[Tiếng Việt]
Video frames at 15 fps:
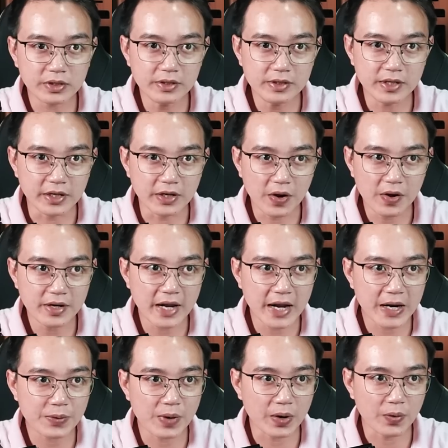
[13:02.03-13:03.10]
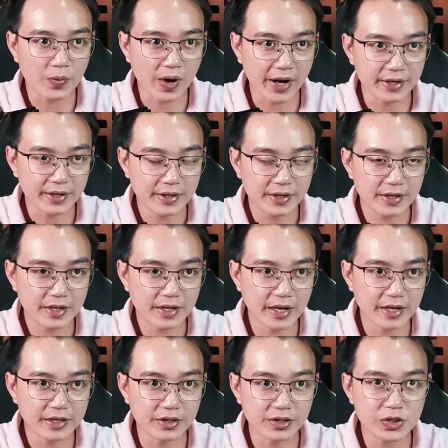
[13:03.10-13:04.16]
thứ gì đó đang quằn quại
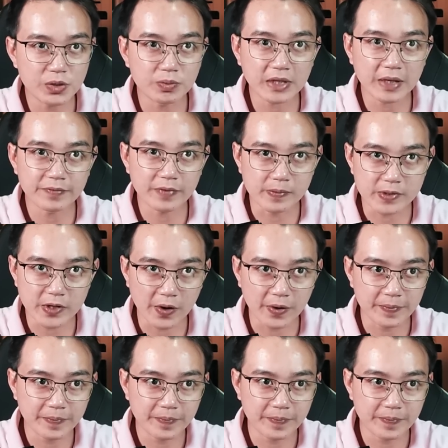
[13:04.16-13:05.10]
ngay giữa trung tâm vòng tròn.